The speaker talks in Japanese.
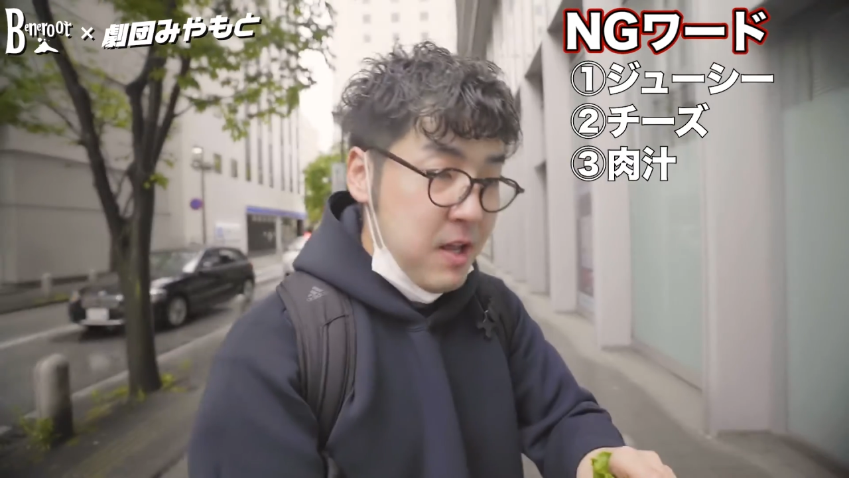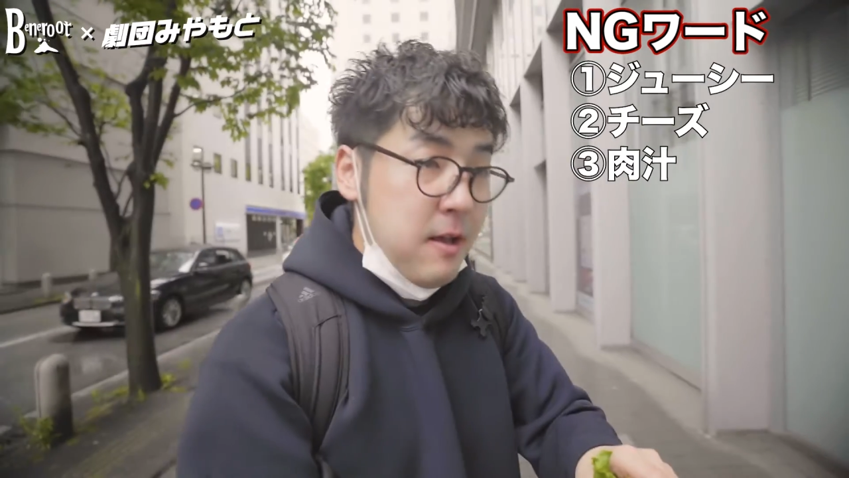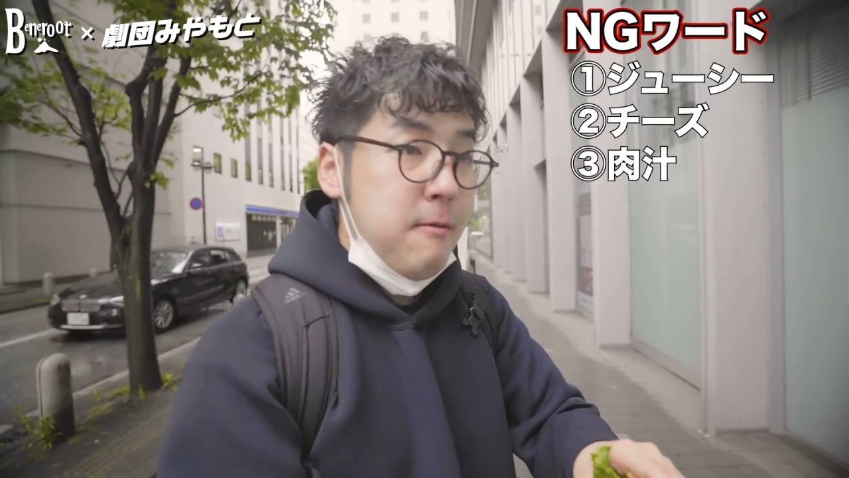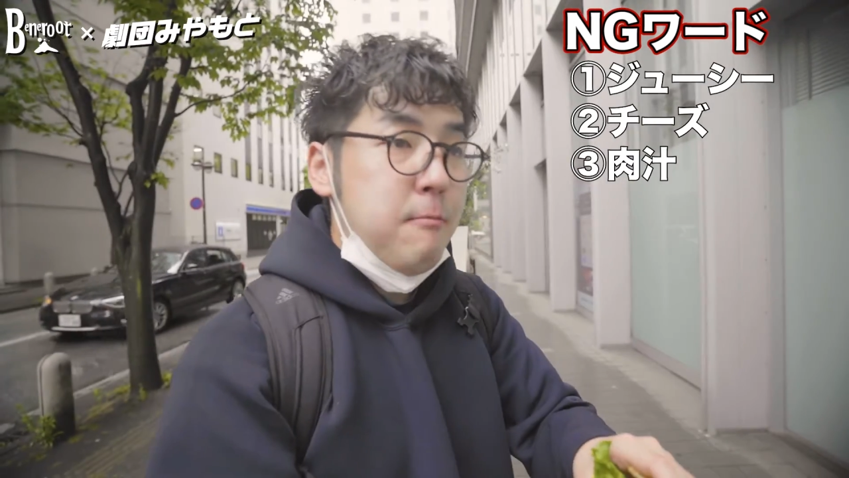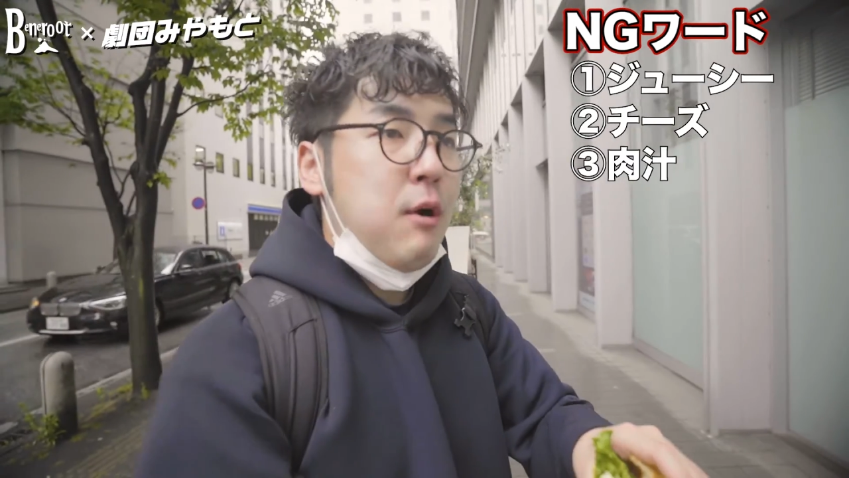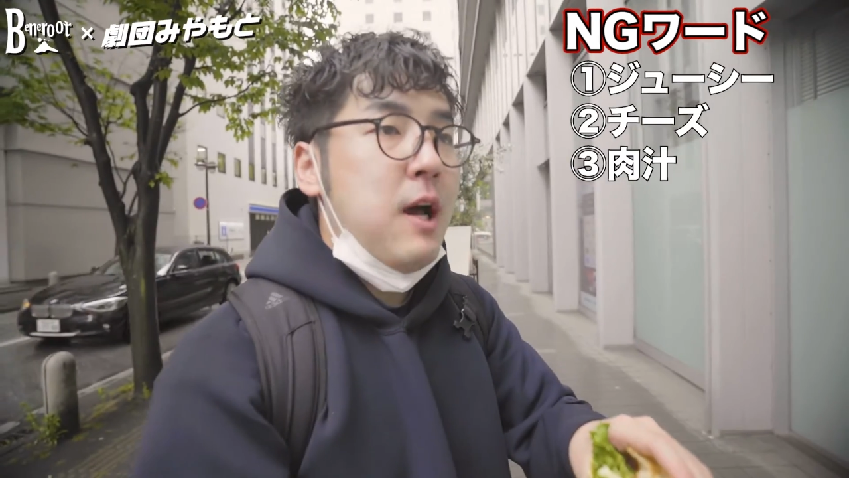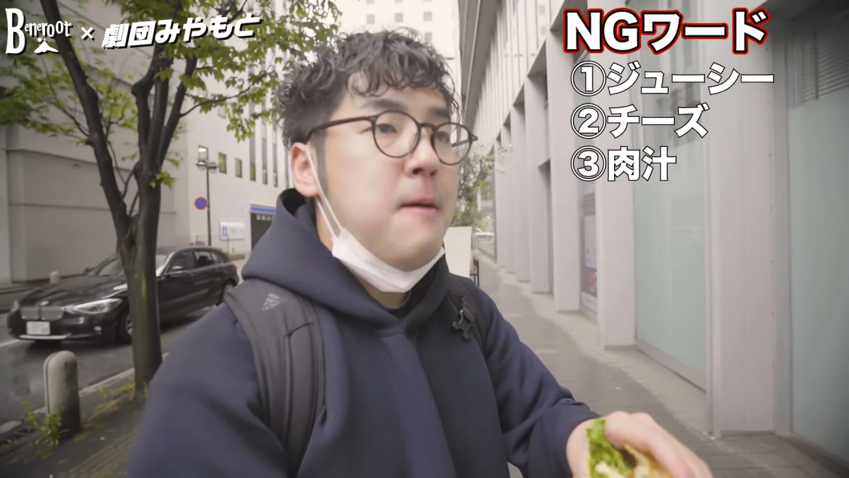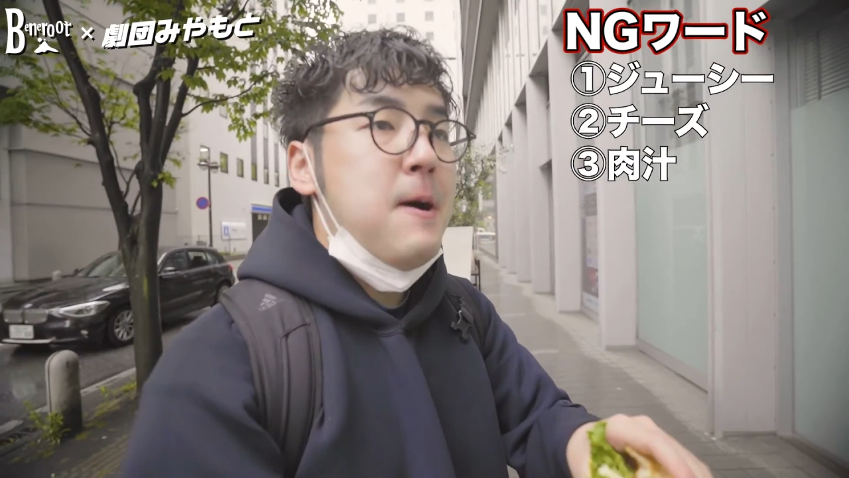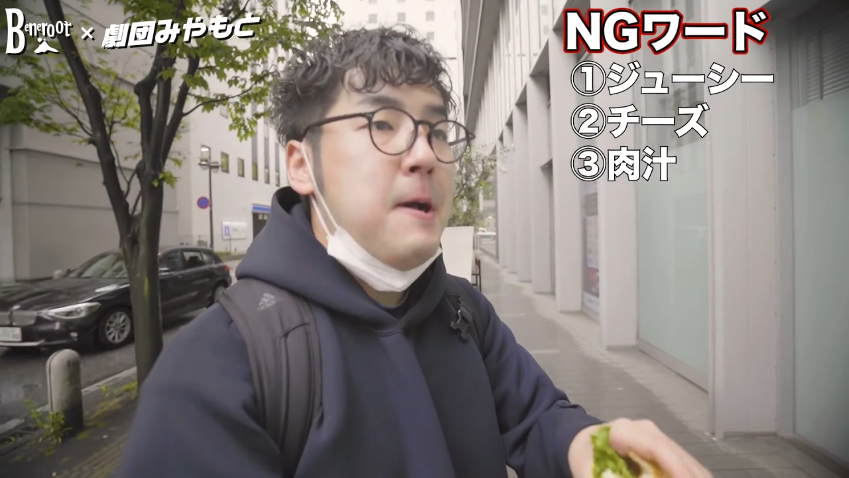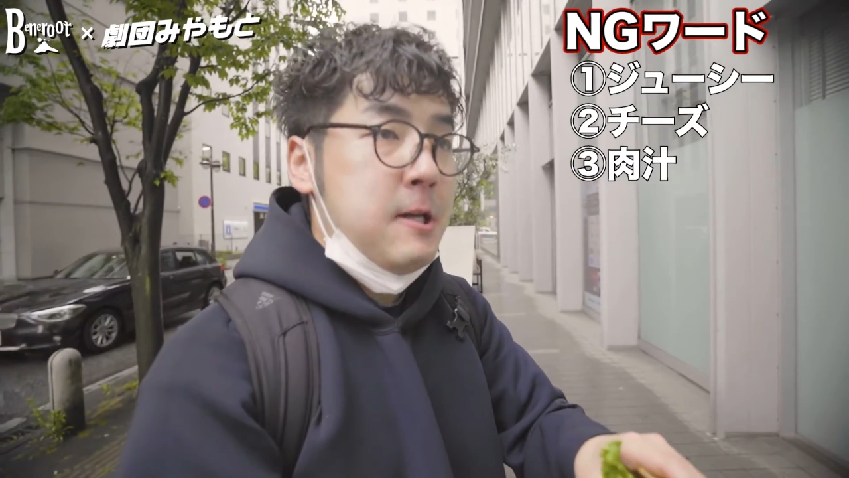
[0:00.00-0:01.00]
えー、岡
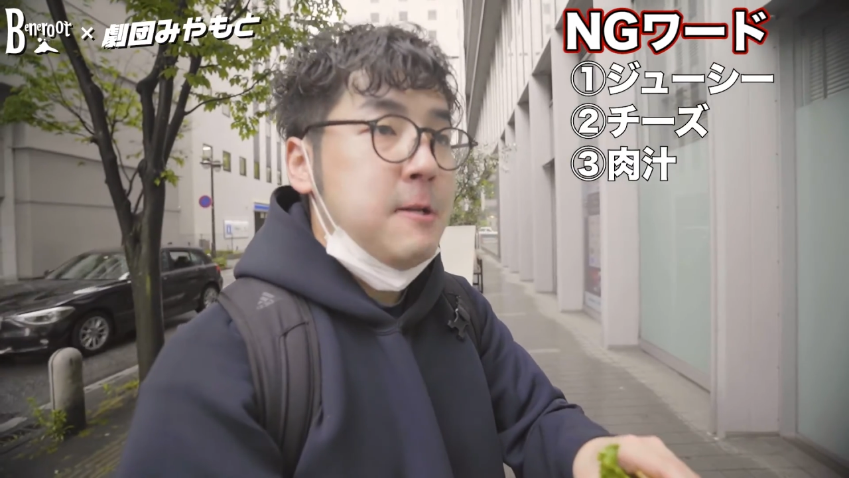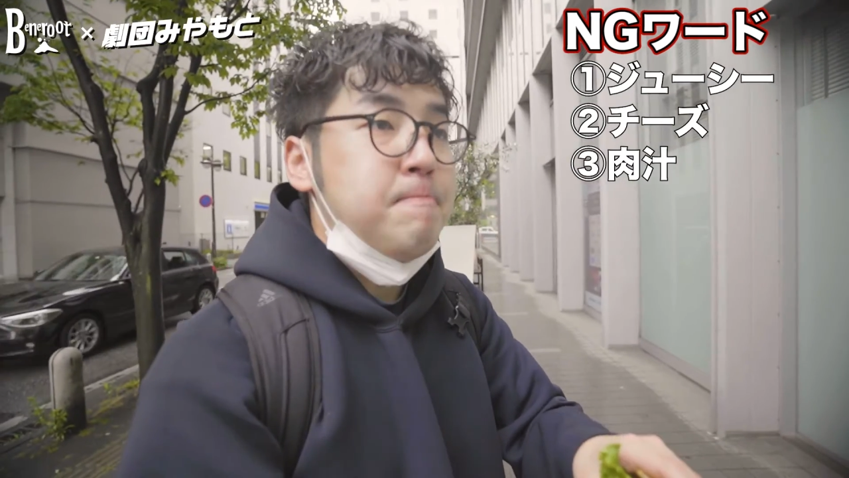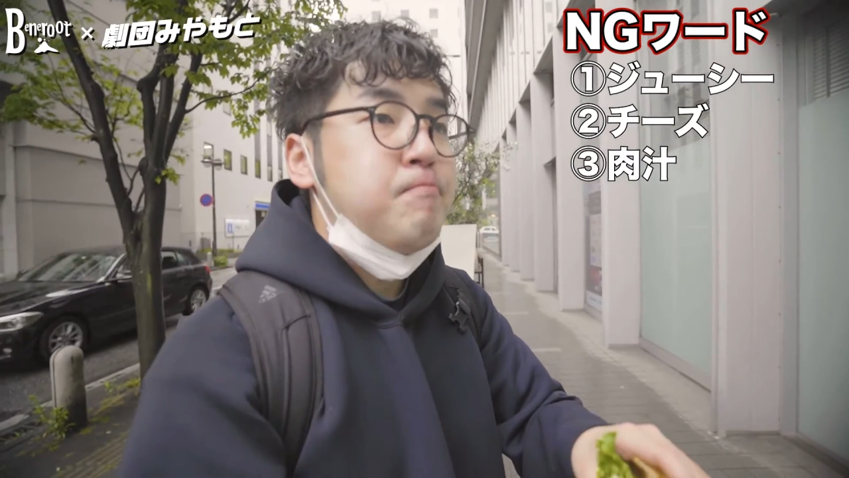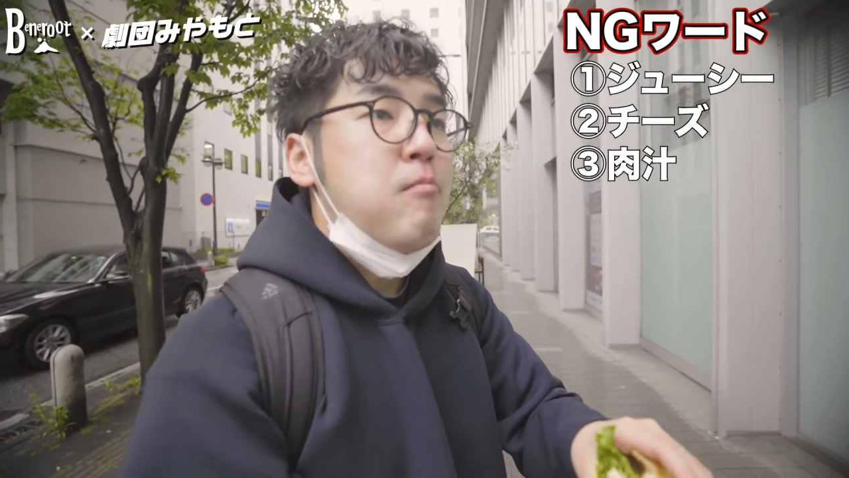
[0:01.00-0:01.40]
山駅、